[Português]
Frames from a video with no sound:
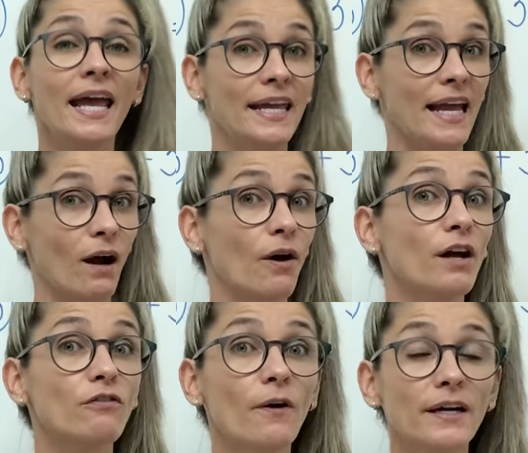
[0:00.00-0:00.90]
e agora
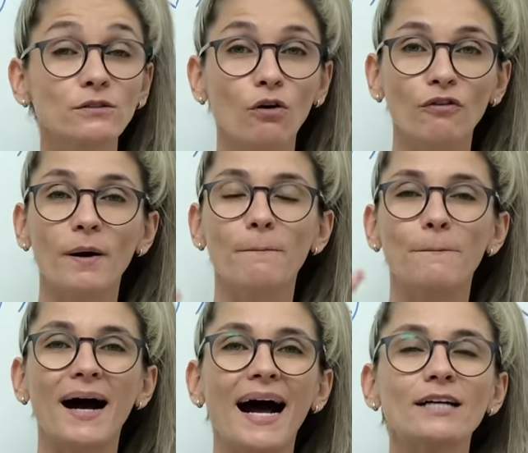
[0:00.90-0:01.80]
eu vou resolver
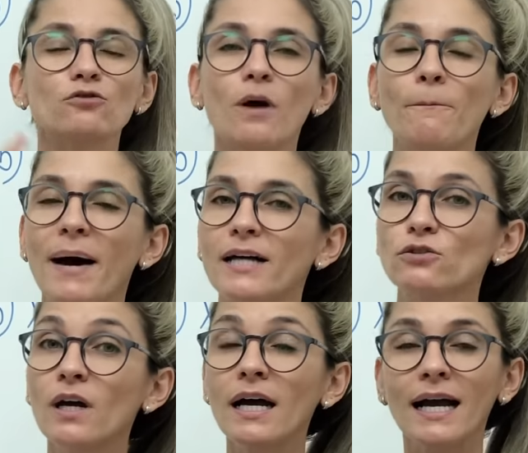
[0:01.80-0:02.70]
passo a passo
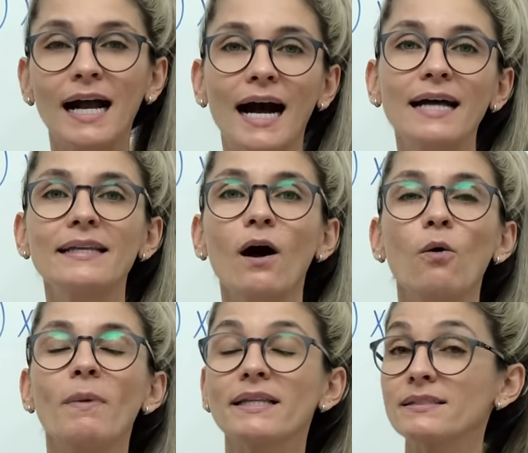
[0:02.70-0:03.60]
cada
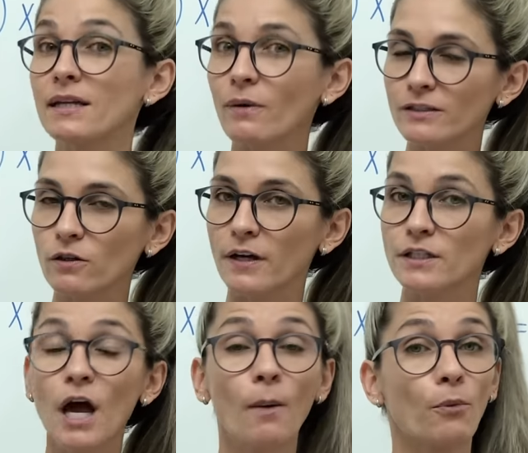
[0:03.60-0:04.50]
uma das equações,
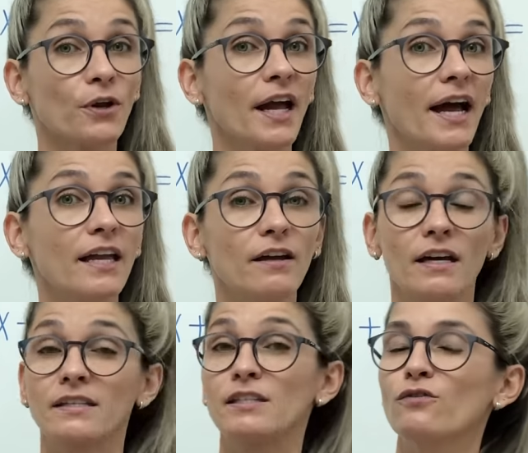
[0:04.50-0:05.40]
porque aí,
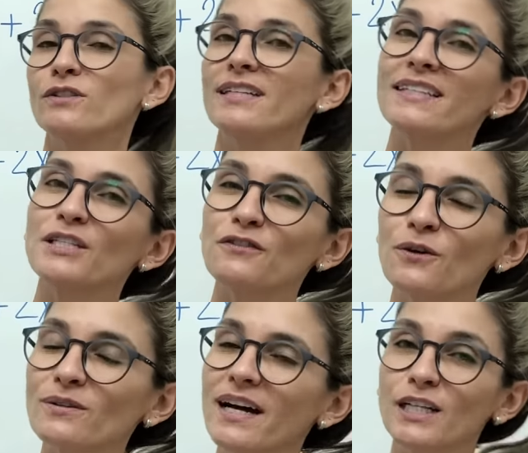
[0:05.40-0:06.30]
se você tem
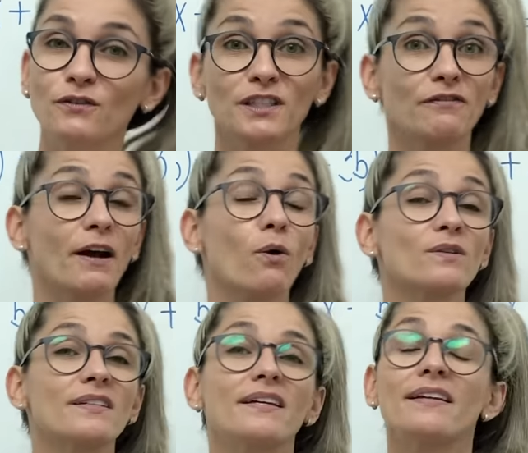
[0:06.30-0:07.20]
dificuldade, você vai
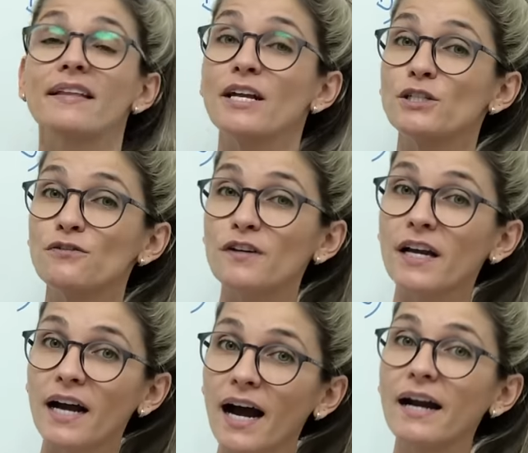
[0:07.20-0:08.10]
conseguir
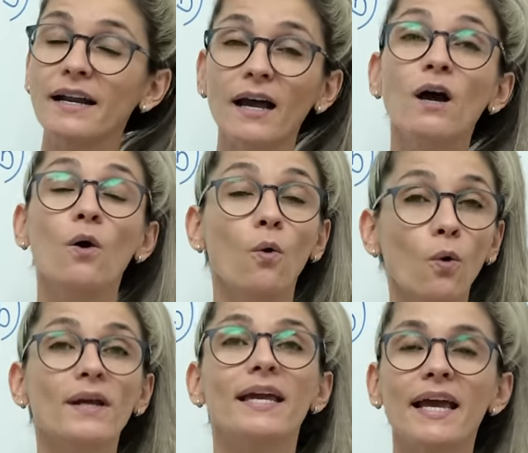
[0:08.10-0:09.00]
identificar, né, o
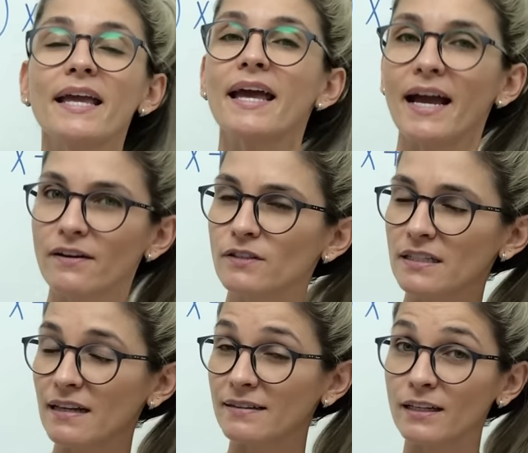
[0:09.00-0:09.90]
que, que é que você
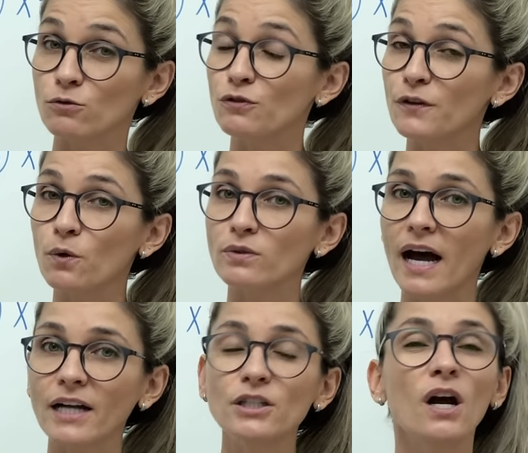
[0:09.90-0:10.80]
está tendo
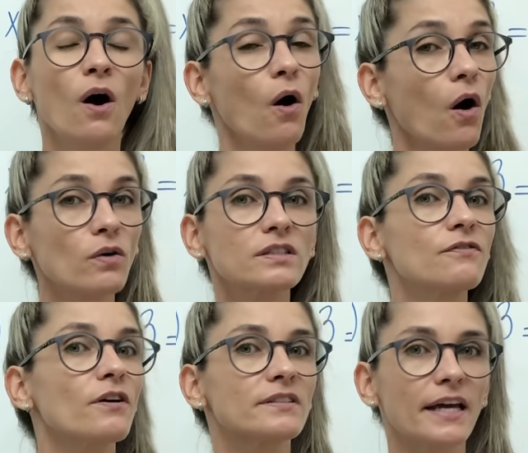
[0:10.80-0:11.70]
dificuldade, ou se
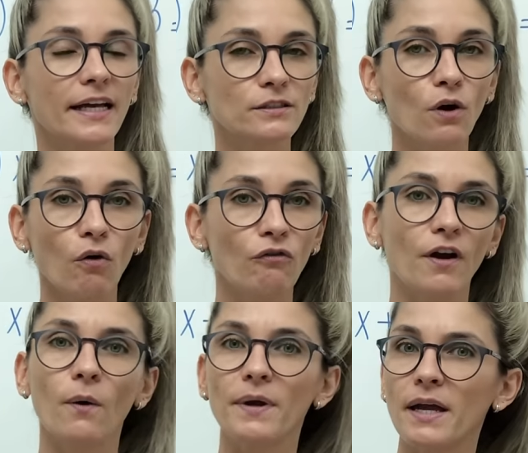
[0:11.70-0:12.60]
você
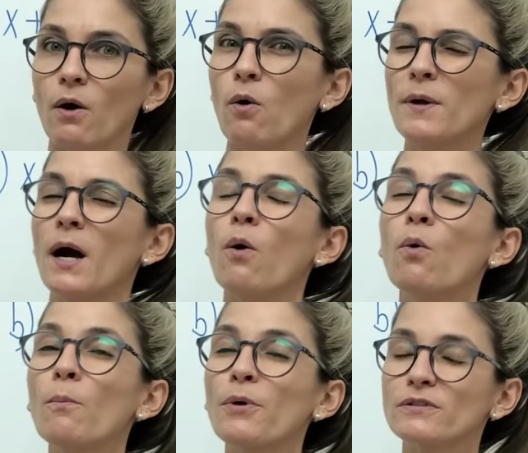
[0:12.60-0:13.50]
resolveu e errou em
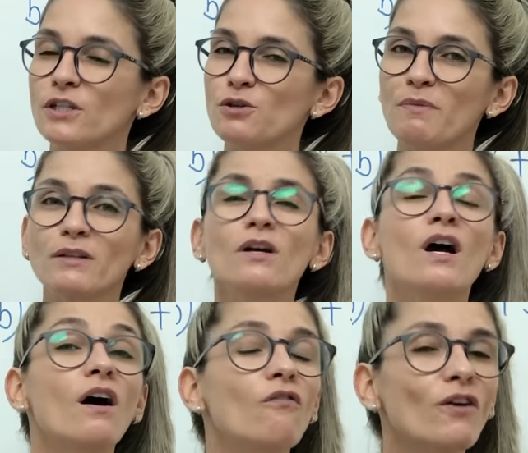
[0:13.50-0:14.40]
algum procedimento,
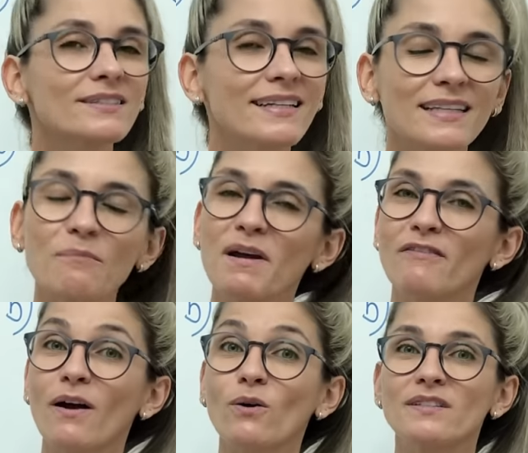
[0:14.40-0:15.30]
você também
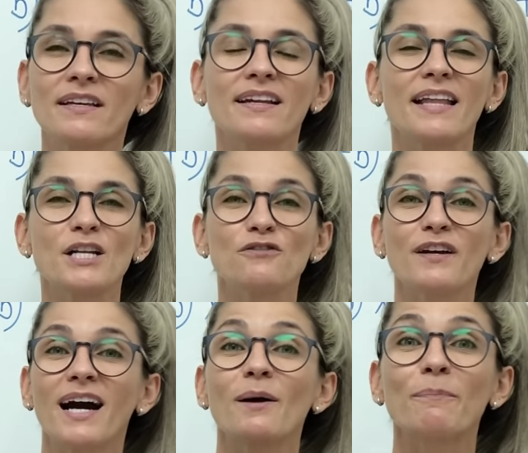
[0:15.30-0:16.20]
vai conseguir
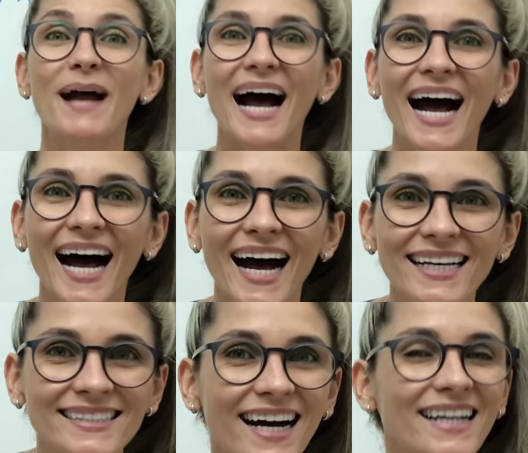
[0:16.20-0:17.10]
identificar para
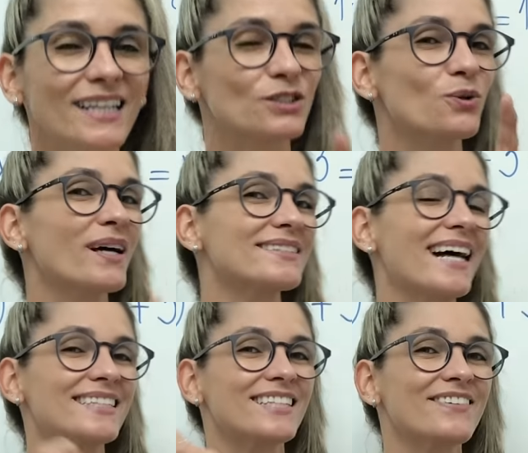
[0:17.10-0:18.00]
arrasar nas suas
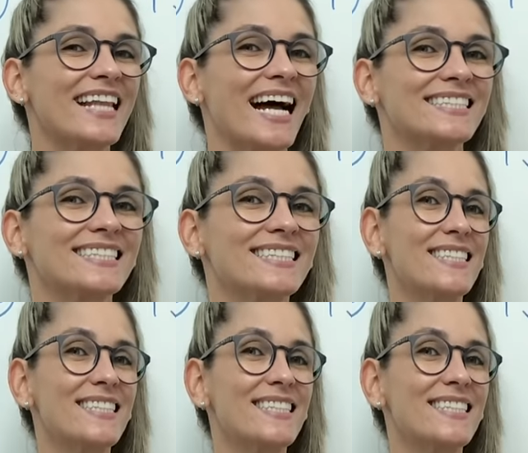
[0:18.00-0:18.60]
atividades.